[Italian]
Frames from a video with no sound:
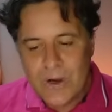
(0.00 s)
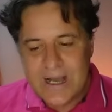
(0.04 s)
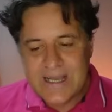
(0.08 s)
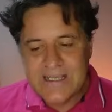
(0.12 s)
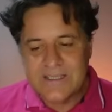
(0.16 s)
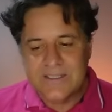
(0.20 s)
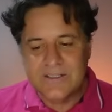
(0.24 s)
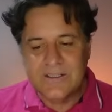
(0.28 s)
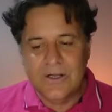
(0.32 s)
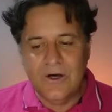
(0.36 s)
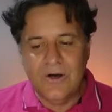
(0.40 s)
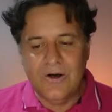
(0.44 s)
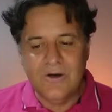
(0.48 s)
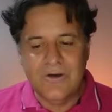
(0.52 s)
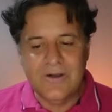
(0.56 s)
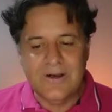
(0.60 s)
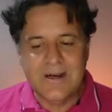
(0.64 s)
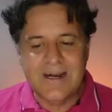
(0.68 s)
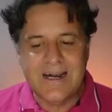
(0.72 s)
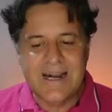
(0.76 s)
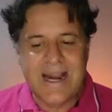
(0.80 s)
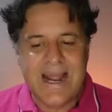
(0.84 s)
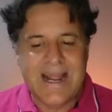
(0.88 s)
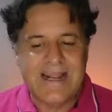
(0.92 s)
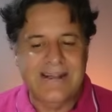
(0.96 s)
Questo
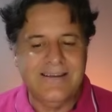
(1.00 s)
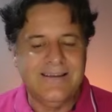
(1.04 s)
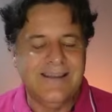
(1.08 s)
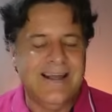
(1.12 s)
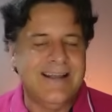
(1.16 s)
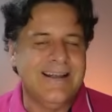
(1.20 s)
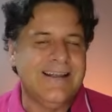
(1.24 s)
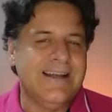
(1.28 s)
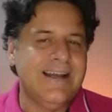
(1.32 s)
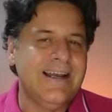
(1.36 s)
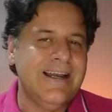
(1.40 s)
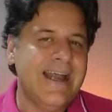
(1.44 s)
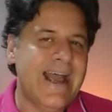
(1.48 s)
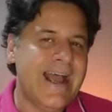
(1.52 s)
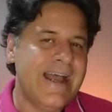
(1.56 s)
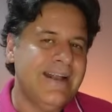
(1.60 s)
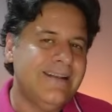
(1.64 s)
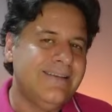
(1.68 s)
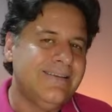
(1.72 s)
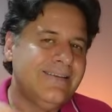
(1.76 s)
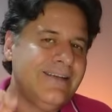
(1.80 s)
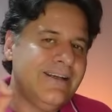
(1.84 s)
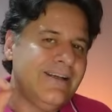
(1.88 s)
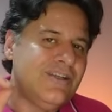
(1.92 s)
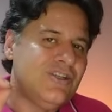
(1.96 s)
rende il
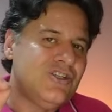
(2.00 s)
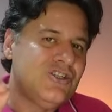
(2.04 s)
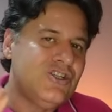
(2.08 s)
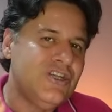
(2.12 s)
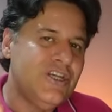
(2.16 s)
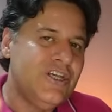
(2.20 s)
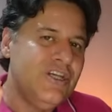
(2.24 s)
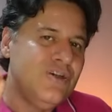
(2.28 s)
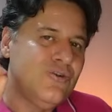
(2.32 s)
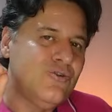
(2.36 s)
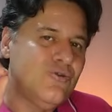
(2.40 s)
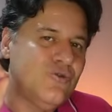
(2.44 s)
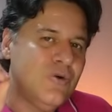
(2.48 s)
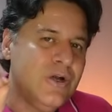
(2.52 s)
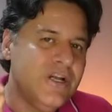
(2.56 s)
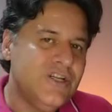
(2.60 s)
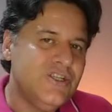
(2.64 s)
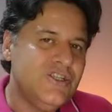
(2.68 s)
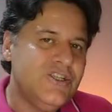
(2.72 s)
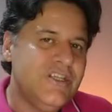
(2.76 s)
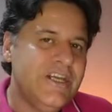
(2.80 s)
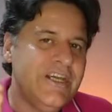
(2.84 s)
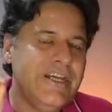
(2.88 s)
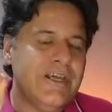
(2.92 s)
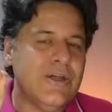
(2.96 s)
cliente
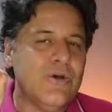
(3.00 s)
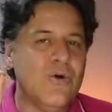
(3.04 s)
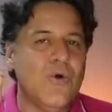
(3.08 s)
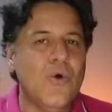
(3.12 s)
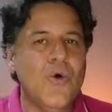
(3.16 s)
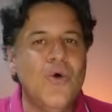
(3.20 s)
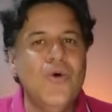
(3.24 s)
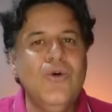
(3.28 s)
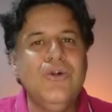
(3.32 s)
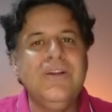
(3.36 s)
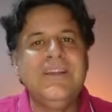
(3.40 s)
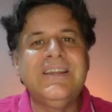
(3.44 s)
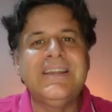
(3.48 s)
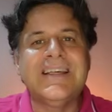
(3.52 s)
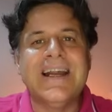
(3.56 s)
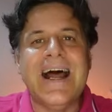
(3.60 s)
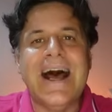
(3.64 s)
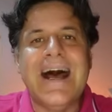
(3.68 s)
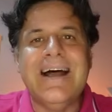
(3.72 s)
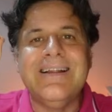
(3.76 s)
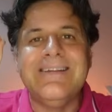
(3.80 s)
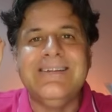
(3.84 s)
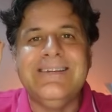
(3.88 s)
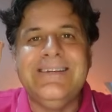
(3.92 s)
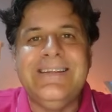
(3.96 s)
5G
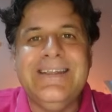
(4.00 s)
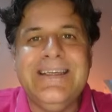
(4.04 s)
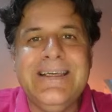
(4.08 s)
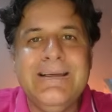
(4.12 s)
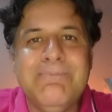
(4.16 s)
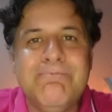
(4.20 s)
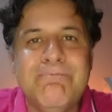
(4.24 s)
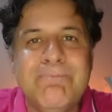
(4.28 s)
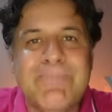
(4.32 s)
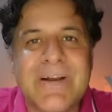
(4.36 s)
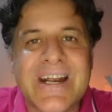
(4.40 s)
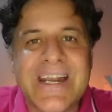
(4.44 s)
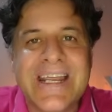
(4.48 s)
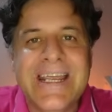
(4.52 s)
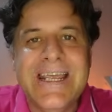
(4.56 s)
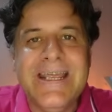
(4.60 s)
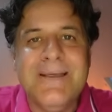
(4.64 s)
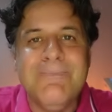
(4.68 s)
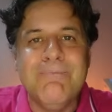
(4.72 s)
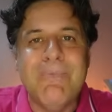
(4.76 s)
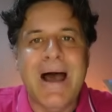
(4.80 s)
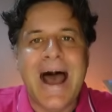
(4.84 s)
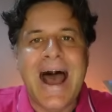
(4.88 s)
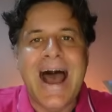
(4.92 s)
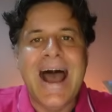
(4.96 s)
Ultra di
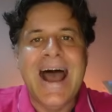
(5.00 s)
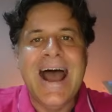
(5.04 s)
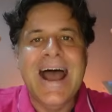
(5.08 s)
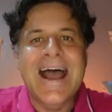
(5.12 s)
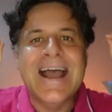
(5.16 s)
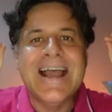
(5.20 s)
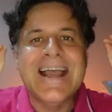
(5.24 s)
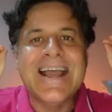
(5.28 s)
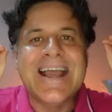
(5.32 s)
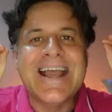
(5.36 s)
prima